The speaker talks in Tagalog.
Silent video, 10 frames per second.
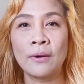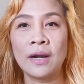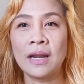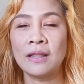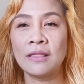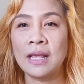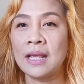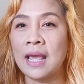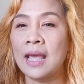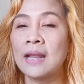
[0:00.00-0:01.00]
or anything.
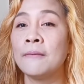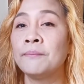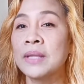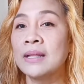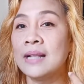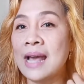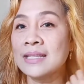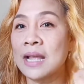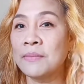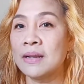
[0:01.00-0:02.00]
And the
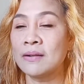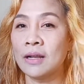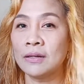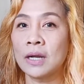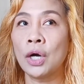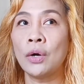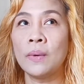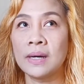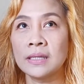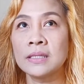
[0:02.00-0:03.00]
last time na nag-color ako
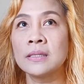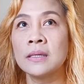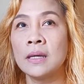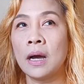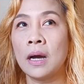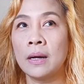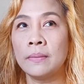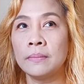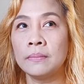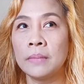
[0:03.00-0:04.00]
was
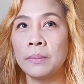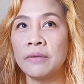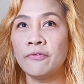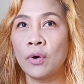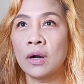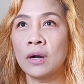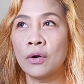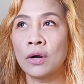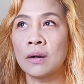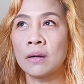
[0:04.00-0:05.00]
um, before
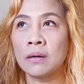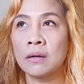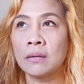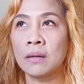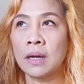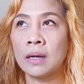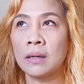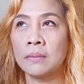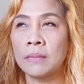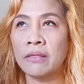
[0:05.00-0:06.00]
or
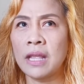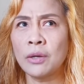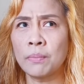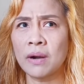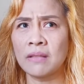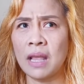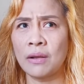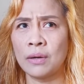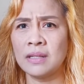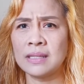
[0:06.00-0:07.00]
um, I think ng birthday
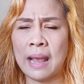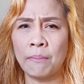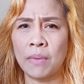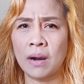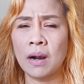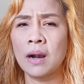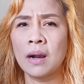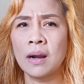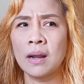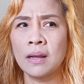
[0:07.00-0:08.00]
ko, December.
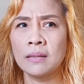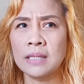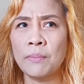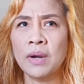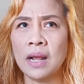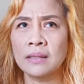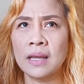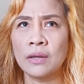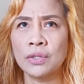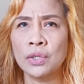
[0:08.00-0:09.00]
December yata
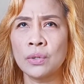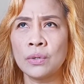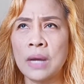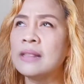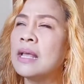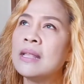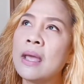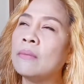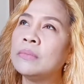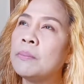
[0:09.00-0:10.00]
yun. So, ay hindi,
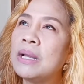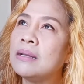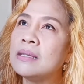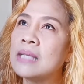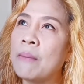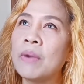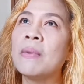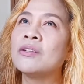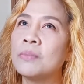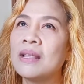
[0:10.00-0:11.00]
hindi pala December.
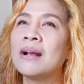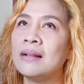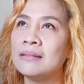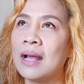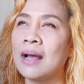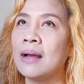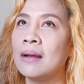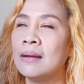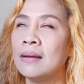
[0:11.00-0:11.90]
Medyo matagal na.